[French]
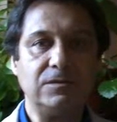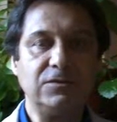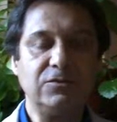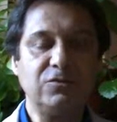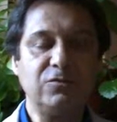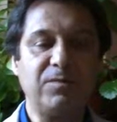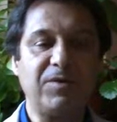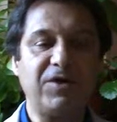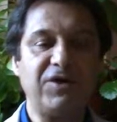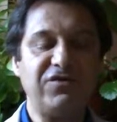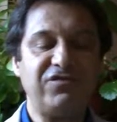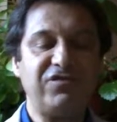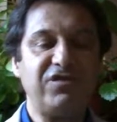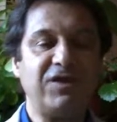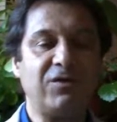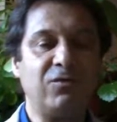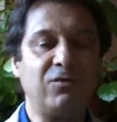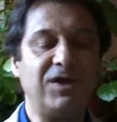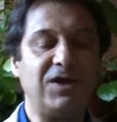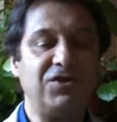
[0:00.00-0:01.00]
Nous
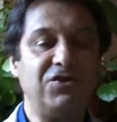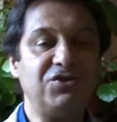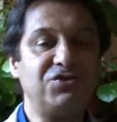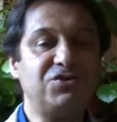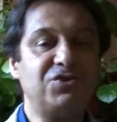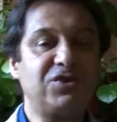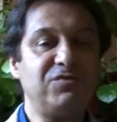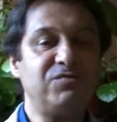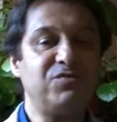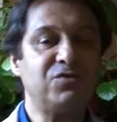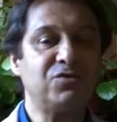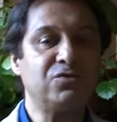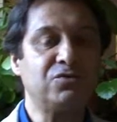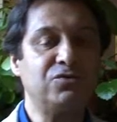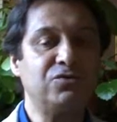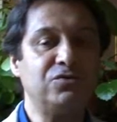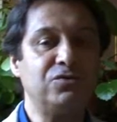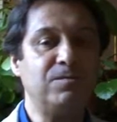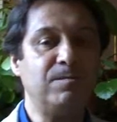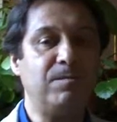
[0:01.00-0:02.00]
préférons la
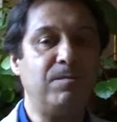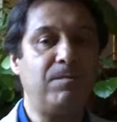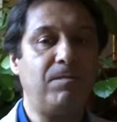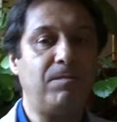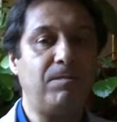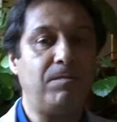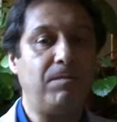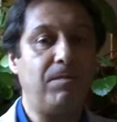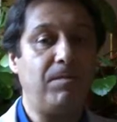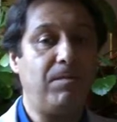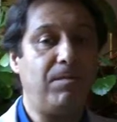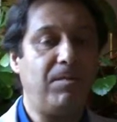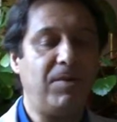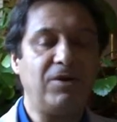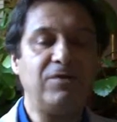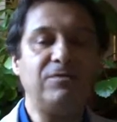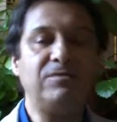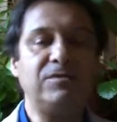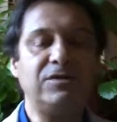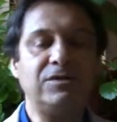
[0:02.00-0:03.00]
description d'une
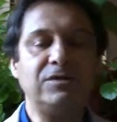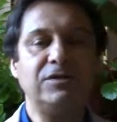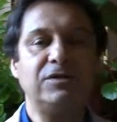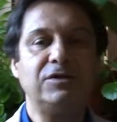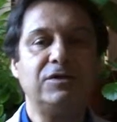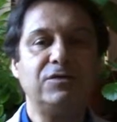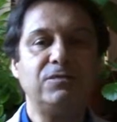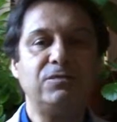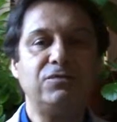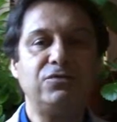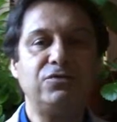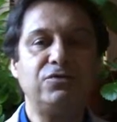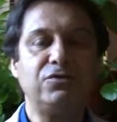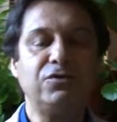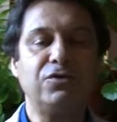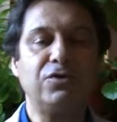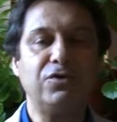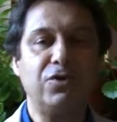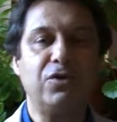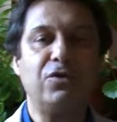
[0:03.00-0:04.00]
pomme
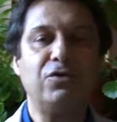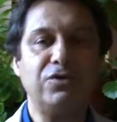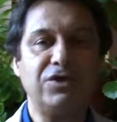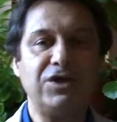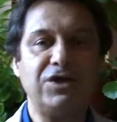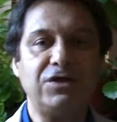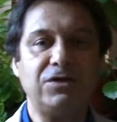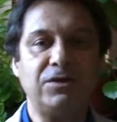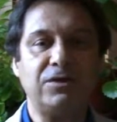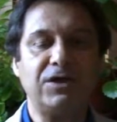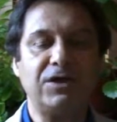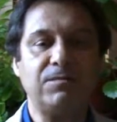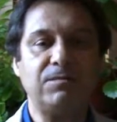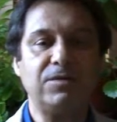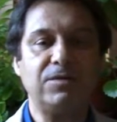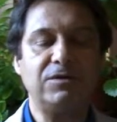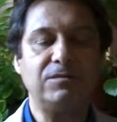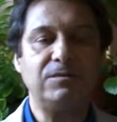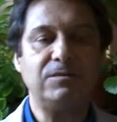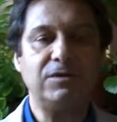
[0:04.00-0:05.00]
plutôt que croquer dans la
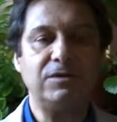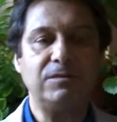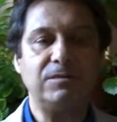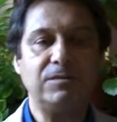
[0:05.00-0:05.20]
pomme.